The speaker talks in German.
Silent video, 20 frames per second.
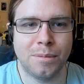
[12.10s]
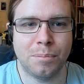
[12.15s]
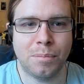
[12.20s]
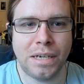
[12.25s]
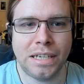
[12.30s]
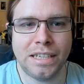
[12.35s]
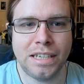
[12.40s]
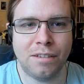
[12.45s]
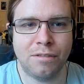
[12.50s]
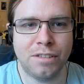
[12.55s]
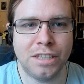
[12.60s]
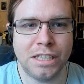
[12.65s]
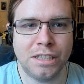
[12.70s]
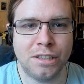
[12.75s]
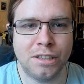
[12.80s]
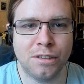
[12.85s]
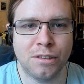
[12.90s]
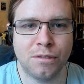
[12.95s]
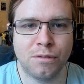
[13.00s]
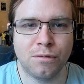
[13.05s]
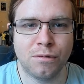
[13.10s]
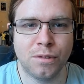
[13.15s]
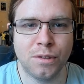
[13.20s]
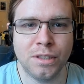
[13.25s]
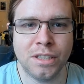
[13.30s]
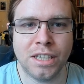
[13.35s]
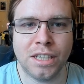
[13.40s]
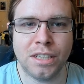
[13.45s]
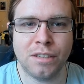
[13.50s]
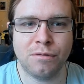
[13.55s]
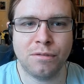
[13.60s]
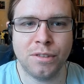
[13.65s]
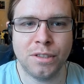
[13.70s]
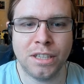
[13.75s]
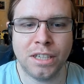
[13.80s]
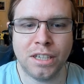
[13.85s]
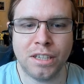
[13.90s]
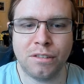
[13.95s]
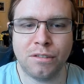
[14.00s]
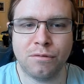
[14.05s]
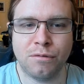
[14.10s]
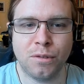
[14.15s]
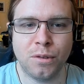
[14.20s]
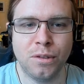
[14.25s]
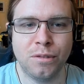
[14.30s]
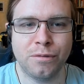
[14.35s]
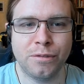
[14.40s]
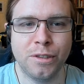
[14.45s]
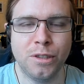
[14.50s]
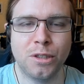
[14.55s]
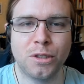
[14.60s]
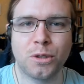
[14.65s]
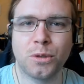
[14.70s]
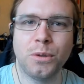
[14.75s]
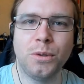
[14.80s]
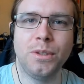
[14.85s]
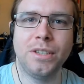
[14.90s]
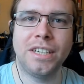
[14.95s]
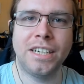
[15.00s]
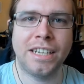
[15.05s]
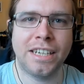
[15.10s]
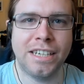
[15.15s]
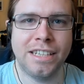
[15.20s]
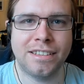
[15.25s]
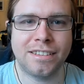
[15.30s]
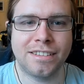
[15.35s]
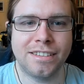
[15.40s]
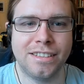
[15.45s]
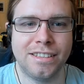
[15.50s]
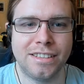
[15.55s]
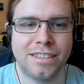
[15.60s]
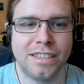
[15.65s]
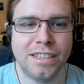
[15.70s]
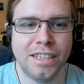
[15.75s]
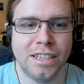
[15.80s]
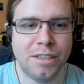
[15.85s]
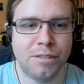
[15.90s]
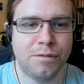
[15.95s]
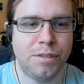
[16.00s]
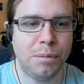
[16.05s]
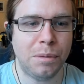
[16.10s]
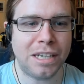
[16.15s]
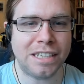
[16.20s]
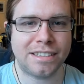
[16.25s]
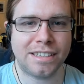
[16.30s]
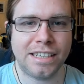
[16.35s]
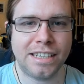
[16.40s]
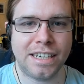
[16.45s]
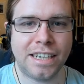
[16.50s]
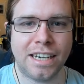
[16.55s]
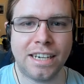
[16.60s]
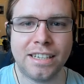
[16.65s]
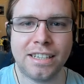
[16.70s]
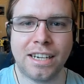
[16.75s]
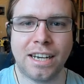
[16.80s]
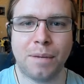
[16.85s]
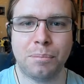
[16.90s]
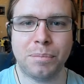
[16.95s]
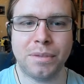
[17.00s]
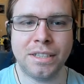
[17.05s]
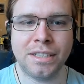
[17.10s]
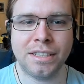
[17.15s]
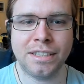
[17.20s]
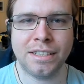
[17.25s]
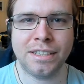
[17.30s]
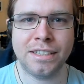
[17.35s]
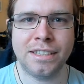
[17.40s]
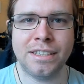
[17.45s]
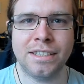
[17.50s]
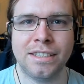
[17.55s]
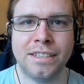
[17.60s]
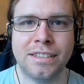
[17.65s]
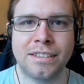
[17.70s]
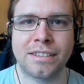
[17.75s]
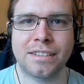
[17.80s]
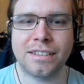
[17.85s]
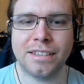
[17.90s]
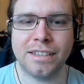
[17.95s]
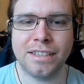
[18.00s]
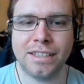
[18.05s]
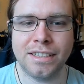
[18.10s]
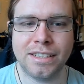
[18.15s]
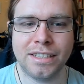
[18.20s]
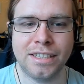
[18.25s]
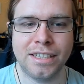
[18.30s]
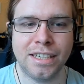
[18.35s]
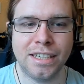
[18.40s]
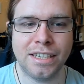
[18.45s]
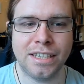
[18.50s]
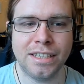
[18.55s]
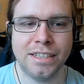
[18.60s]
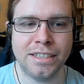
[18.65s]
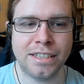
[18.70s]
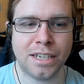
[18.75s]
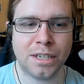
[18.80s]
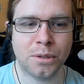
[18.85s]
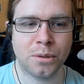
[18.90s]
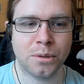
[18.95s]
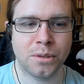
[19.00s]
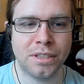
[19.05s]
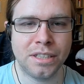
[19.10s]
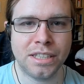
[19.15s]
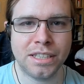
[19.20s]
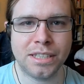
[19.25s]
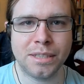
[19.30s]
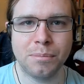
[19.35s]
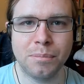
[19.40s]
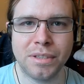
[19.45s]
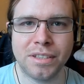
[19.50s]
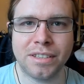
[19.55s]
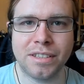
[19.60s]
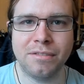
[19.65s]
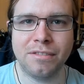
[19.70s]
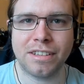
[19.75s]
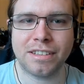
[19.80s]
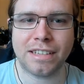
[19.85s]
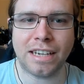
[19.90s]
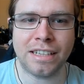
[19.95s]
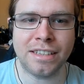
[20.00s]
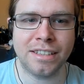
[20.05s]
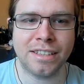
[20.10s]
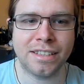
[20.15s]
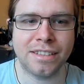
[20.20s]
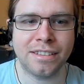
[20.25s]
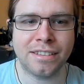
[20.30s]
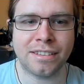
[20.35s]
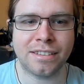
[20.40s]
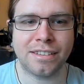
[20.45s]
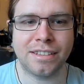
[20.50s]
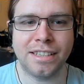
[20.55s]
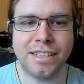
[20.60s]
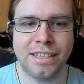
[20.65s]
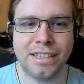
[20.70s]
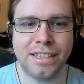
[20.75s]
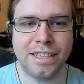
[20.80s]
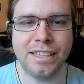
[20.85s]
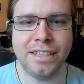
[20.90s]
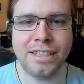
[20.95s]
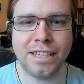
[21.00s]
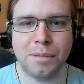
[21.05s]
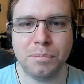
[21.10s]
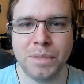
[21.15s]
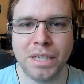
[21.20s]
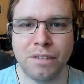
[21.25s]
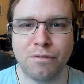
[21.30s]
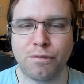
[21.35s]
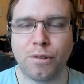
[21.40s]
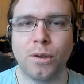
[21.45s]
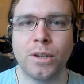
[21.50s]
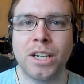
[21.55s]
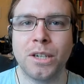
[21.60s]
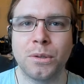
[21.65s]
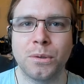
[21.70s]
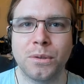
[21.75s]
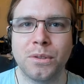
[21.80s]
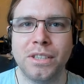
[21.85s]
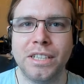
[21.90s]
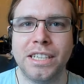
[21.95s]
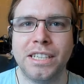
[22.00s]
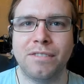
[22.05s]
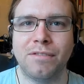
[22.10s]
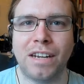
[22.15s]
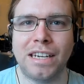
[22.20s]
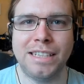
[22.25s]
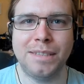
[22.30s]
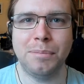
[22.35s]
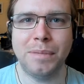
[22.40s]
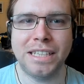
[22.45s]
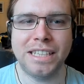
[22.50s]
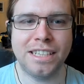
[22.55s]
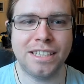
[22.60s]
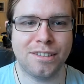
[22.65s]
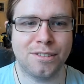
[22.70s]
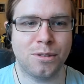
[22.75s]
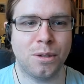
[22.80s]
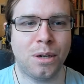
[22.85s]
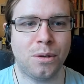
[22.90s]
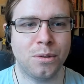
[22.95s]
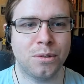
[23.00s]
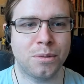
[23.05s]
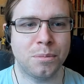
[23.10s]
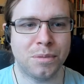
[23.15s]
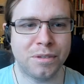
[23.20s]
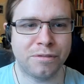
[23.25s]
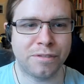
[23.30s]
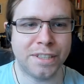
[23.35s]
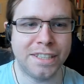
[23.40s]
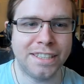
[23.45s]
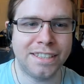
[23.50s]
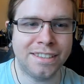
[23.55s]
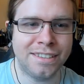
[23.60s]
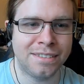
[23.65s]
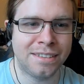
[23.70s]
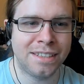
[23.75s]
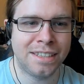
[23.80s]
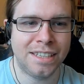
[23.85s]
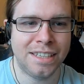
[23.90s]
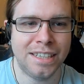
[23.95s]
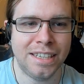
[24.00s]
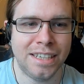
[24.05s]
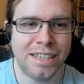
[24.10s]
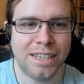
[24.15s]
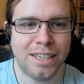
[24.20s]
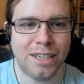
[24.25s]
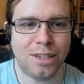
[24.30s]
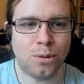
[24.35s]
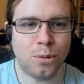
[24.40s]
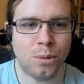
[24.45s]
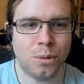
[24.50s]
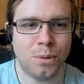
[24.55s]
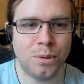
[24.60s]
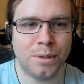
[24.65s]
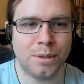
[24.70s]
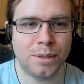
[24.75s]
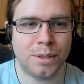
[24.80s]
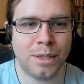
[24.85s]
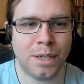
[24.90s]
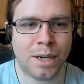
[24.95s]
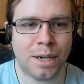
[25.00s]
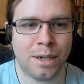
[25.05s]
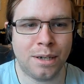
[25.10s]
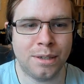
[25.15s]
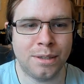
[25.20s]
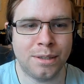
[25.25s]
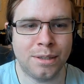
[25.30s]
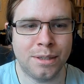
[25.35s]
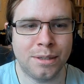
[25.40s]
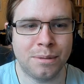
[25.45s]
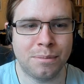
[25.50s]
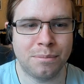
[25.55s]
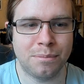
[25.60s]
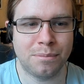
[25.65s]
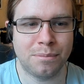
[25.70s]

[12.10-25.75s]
bei der wir wunder, wunder, wohlfühlschön rätseln. Wie man sehen kann, hab, äh, äh, ist äh, hier hintergründig ein bisschen was anderes hinter mir, vordergründig, weil ich mich nicht zu Hause befinde. Und ja, äh,